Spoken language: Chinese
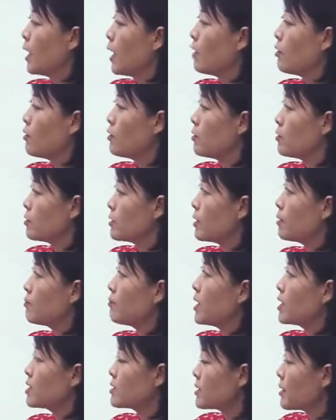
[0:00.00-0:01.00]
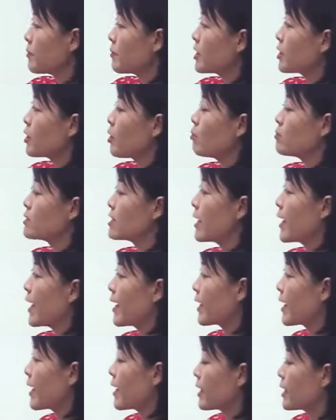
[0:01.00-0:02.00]
好，那么下面呢，我们再
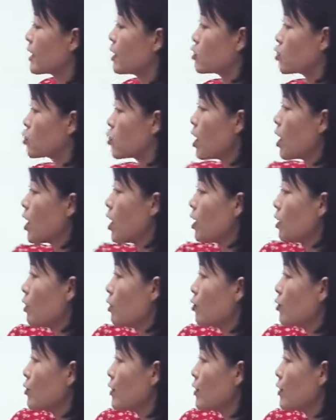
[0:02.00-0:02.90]
来看一个说，